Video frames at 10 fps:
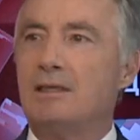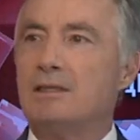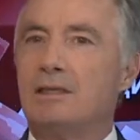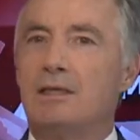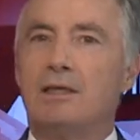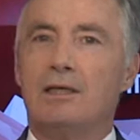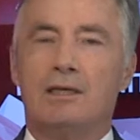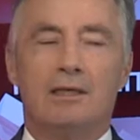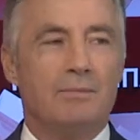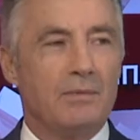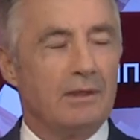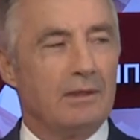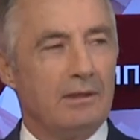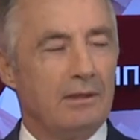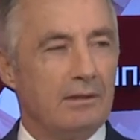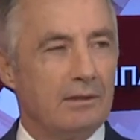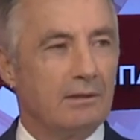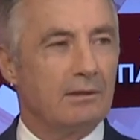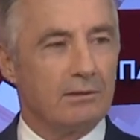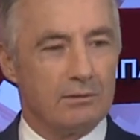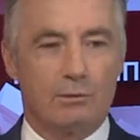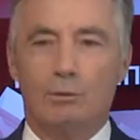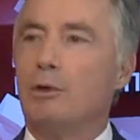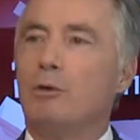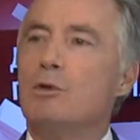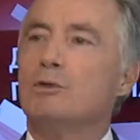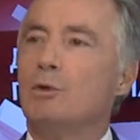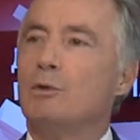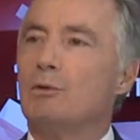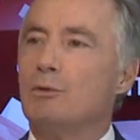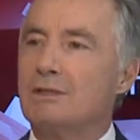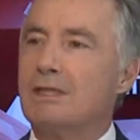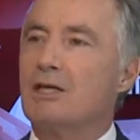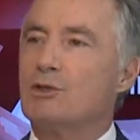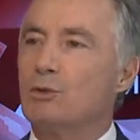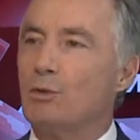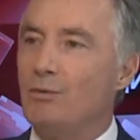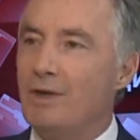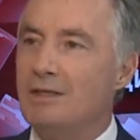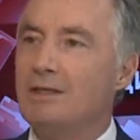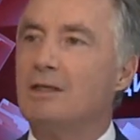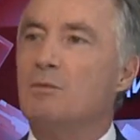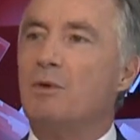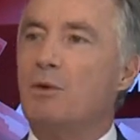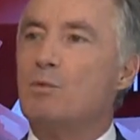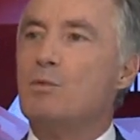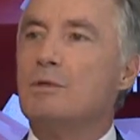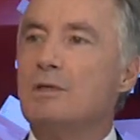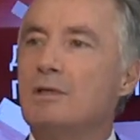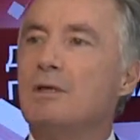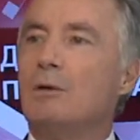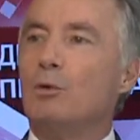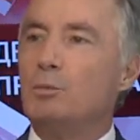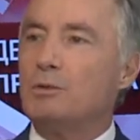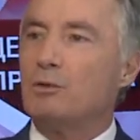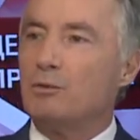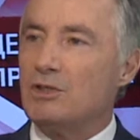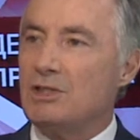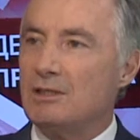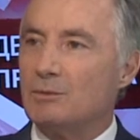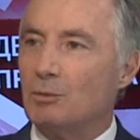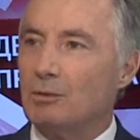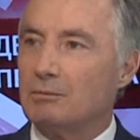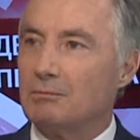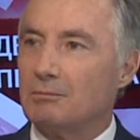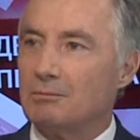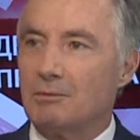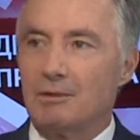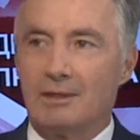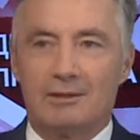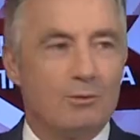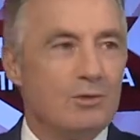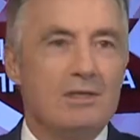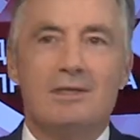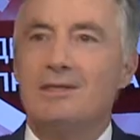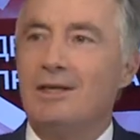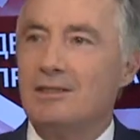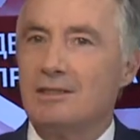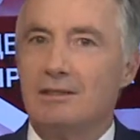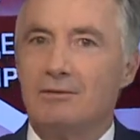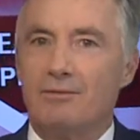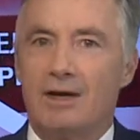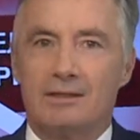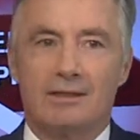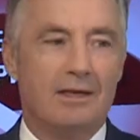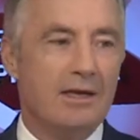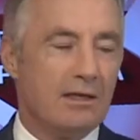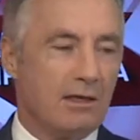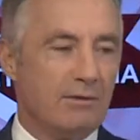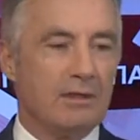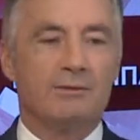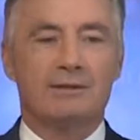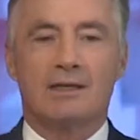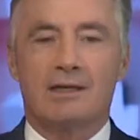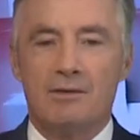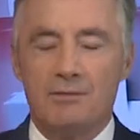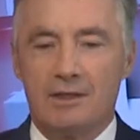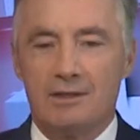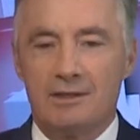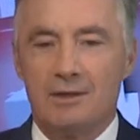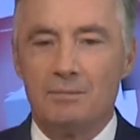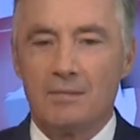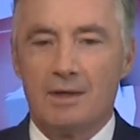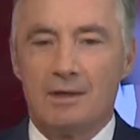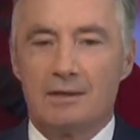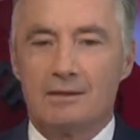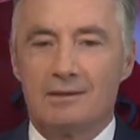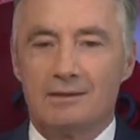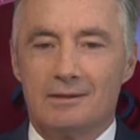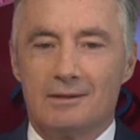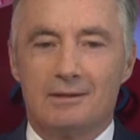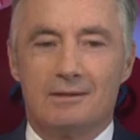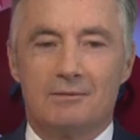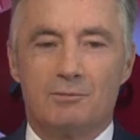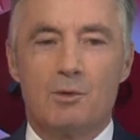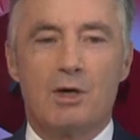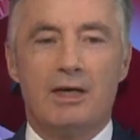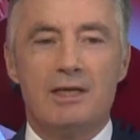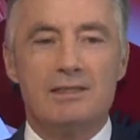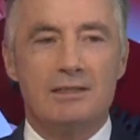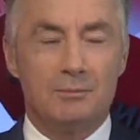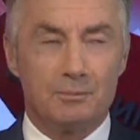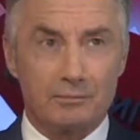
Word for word: и, и, и э, глориосу остаж советик имприуна лупта к фашизму. Угу. Это очень интересные факты. Я видел фотографии, где э, в Бухаресте